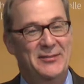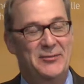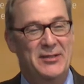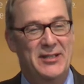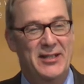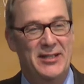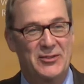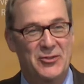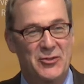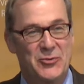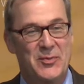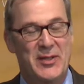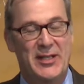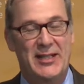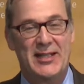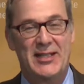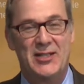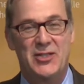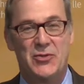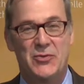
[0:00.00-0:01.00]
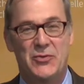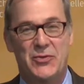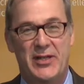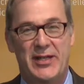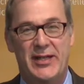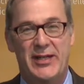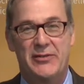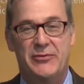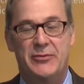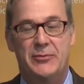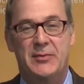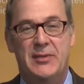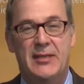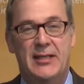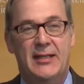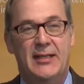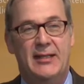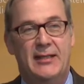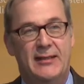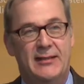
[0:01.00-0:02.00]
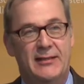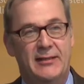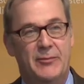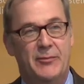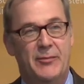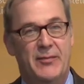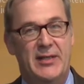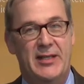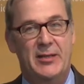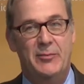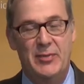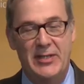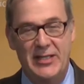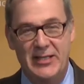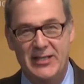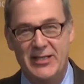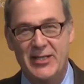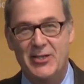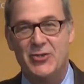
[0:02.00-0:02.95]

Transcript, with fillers: wieder zu mehr Glanz zu verhelfen. Ähm, implizit